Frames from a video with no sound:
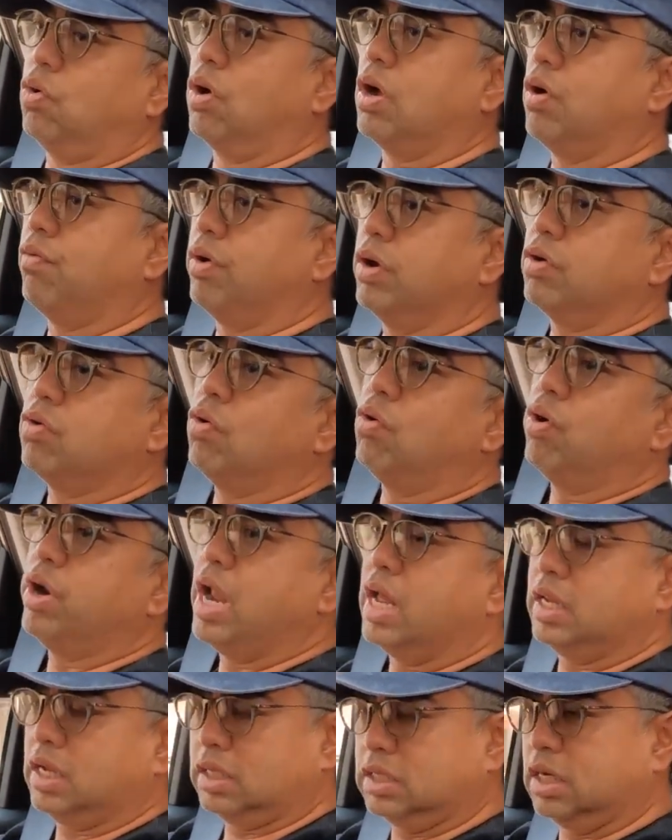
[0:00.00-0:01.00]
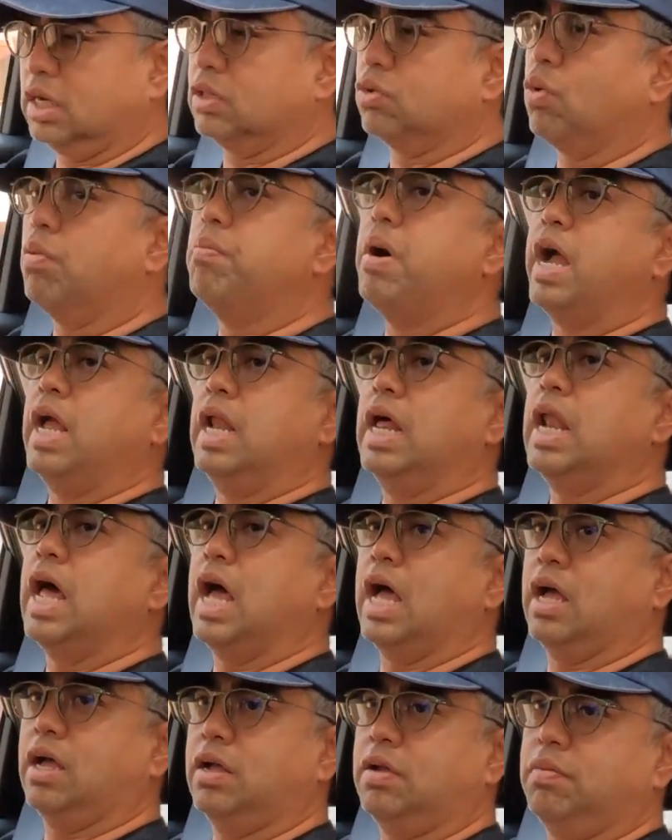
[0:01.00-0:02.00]
โปคาวันโก้น่าจะเจอตัวใหม่แล้ว
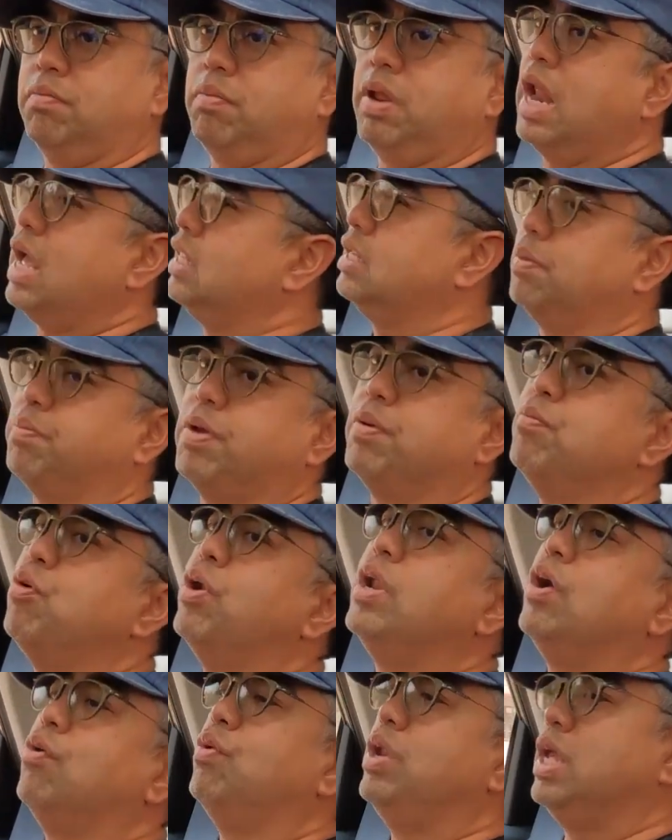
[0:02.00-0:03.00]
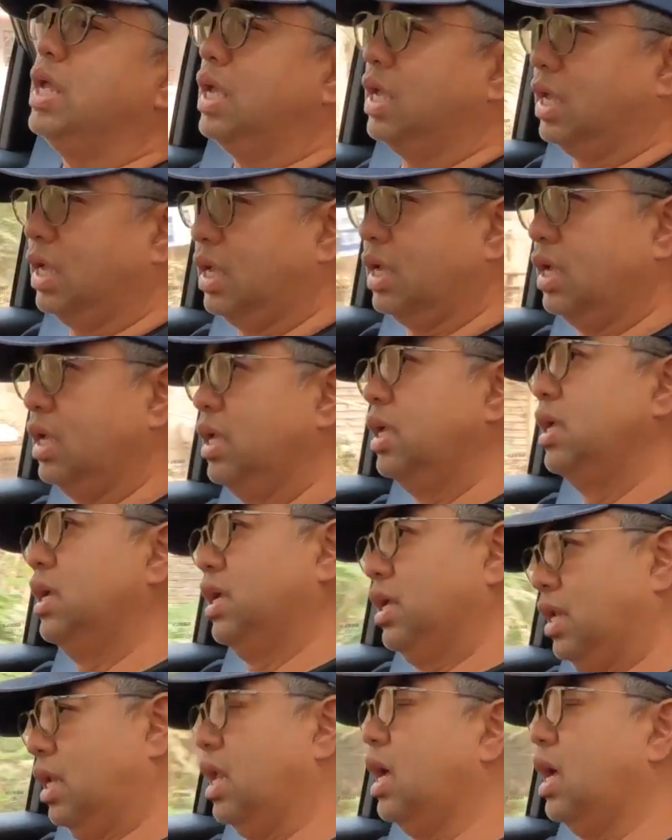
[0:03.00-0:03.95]
ล่ะ ไม่น่าจะเป็นโมเดลนี้นะ